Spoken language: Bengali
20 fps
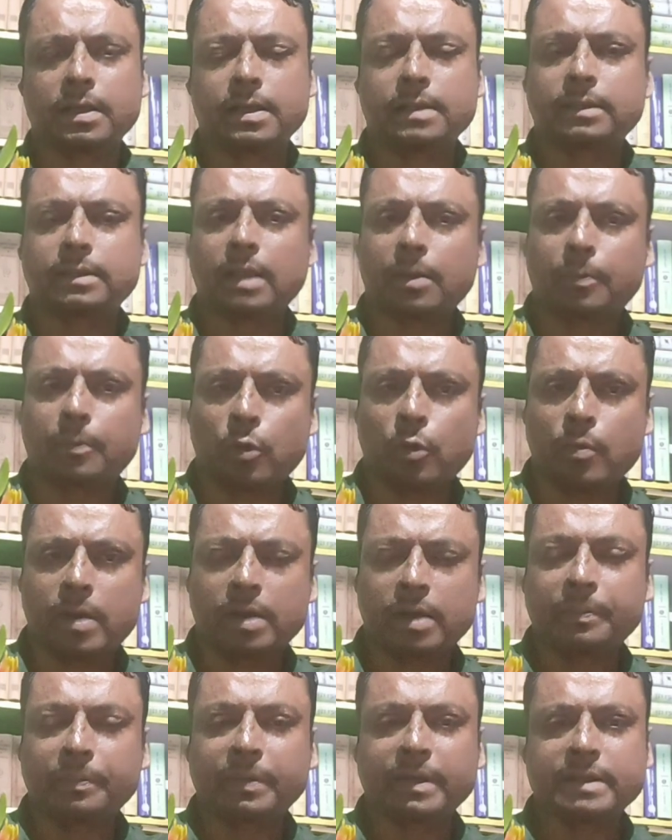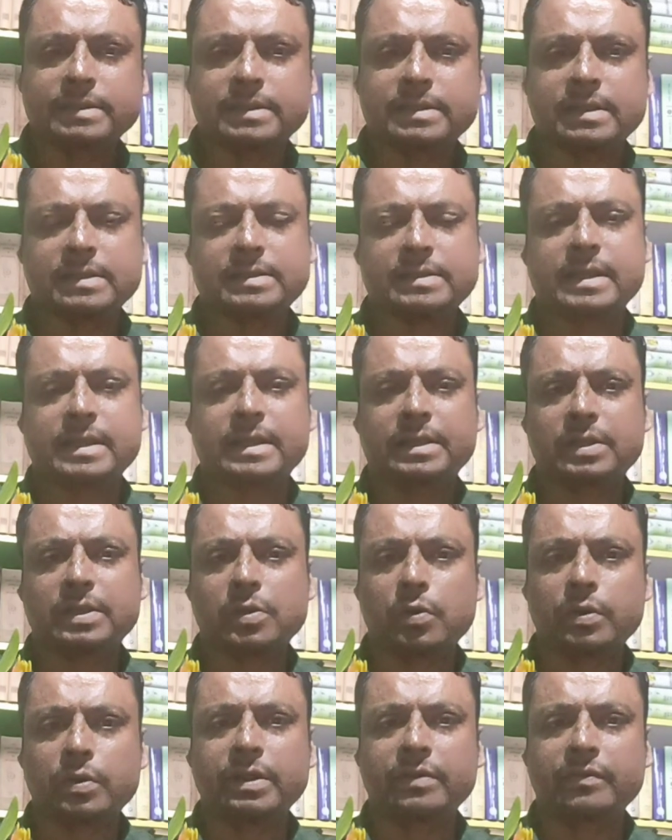তার প্রমাণ পেয়েছেন সেই নিয়ে
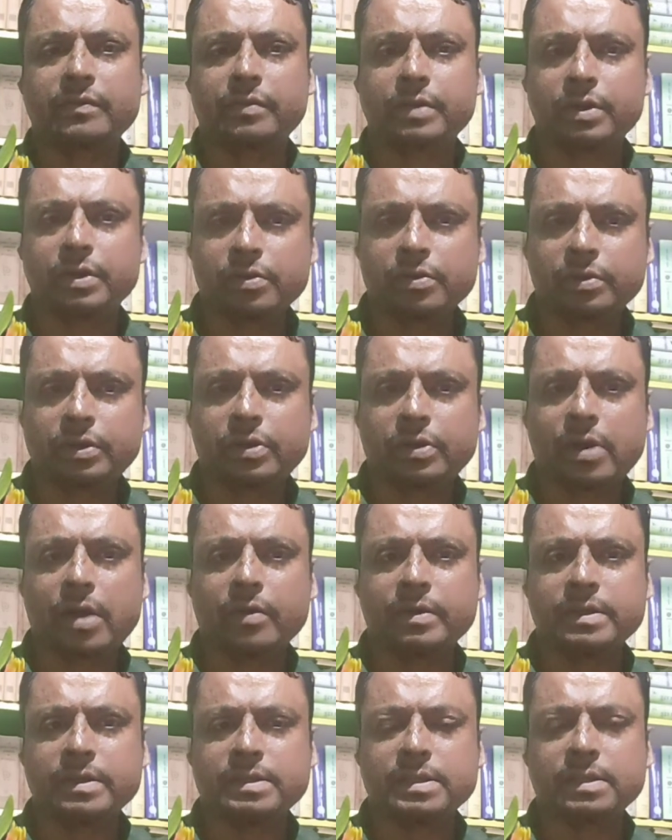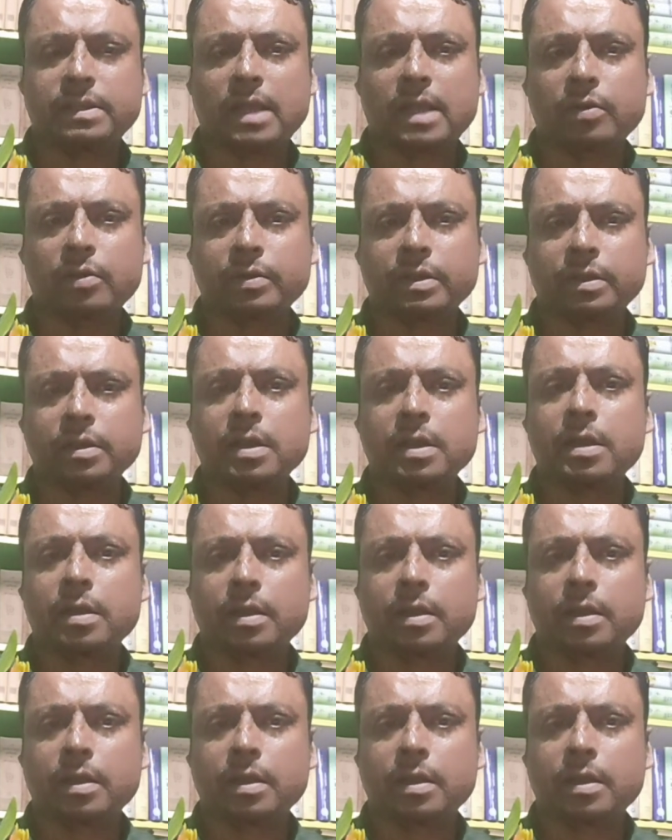অনেক ভিডিও দেওয়া হয়েছে তার অনেক